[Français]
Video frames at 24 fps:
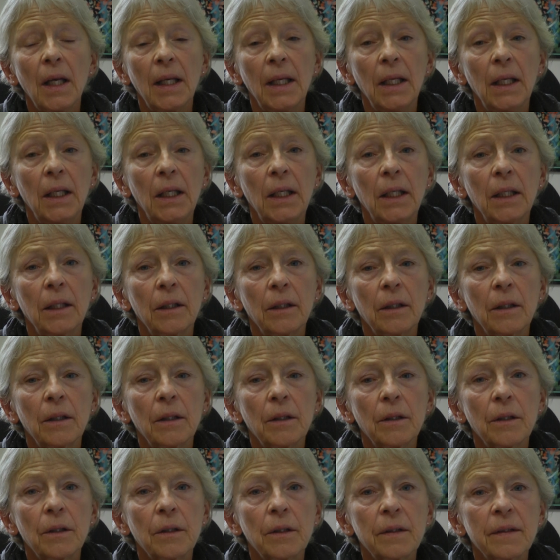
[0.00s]
Et
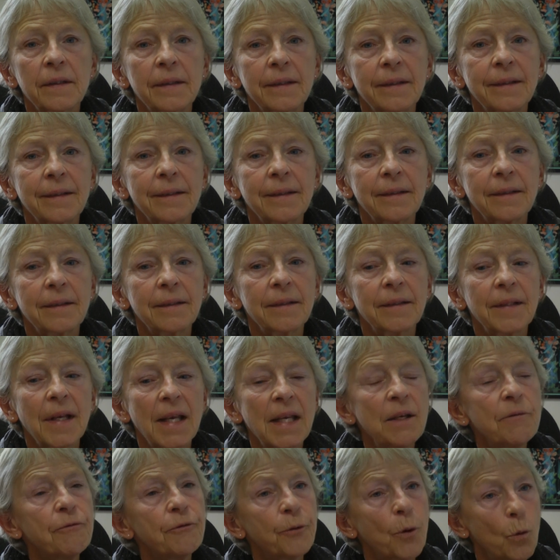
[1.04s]
euh,
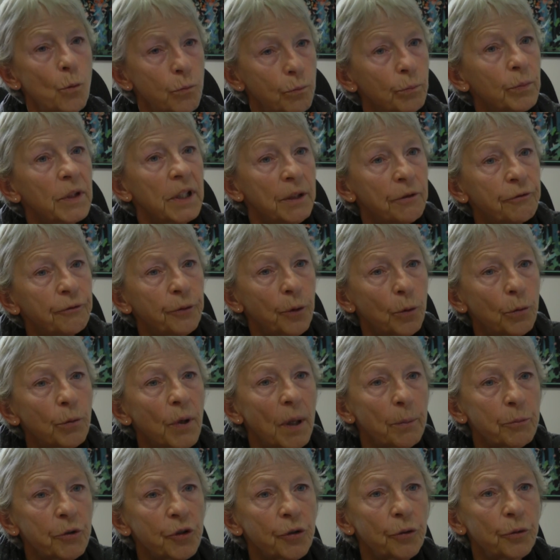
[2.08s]
il faut, il faut
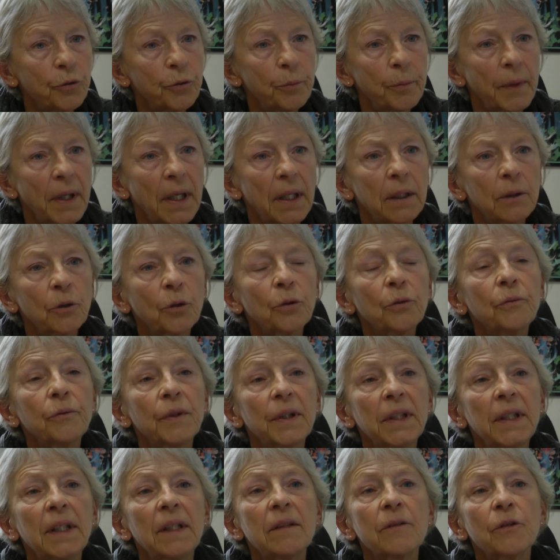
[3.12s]
absolument
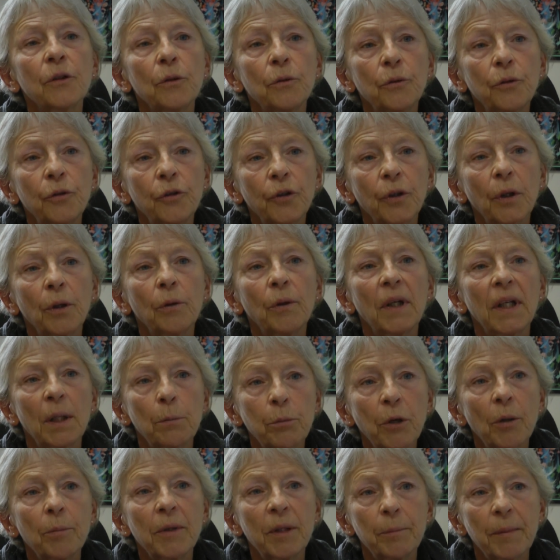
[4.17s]
trouver des solutions à
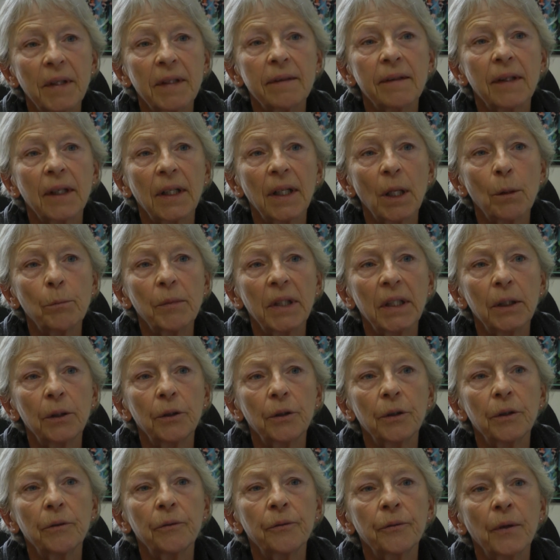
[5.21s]
la problématique de la
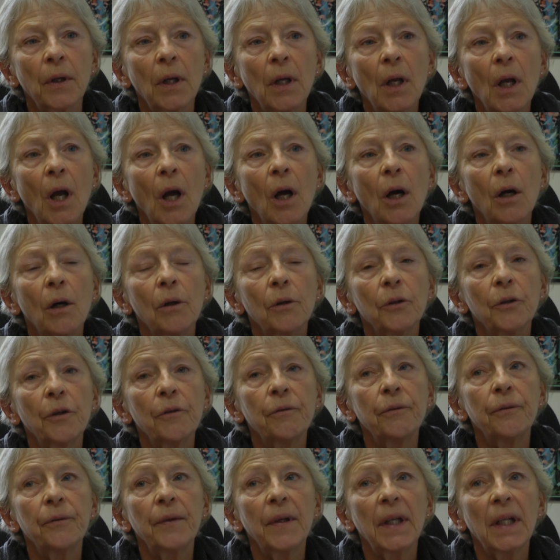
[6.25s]
main-d'œuvre. On
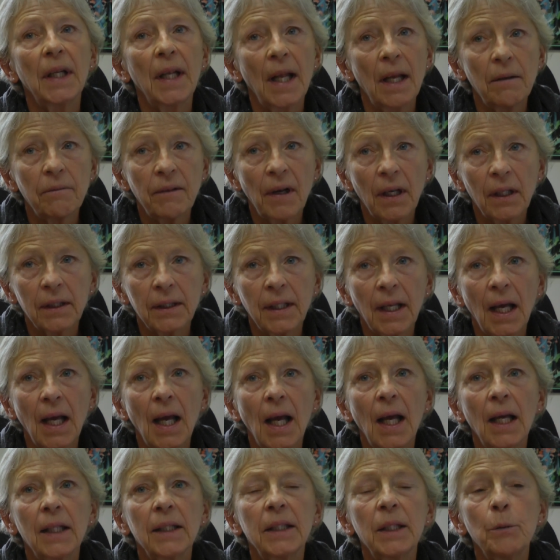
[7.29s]
a fait
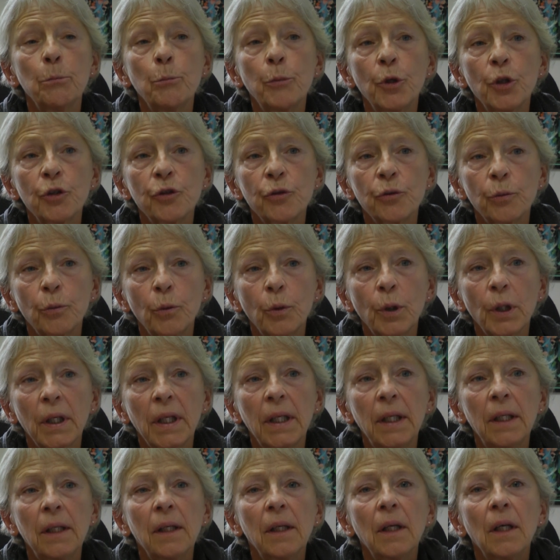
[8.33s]
l'inventaire des
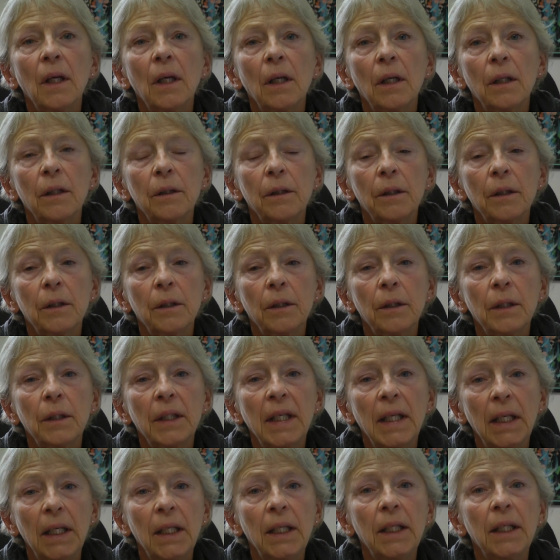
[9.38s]
besoins euh,
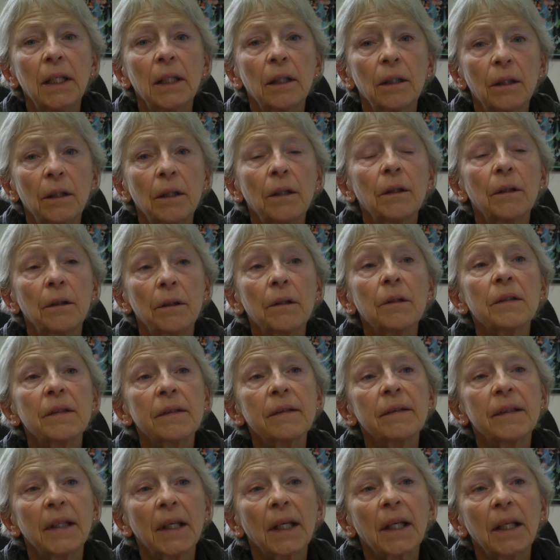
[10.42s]
et
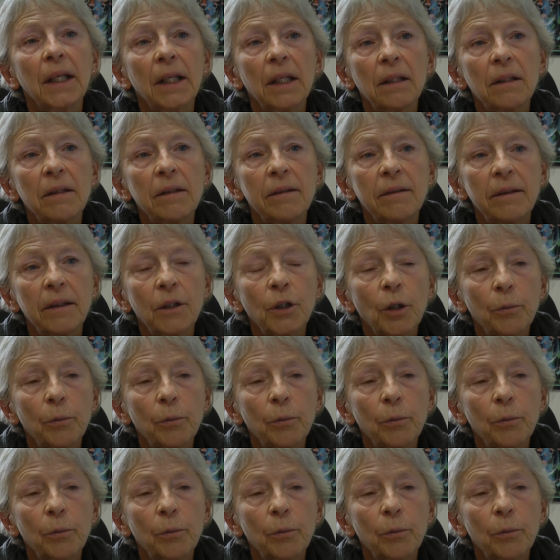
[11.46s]
c'est réel ici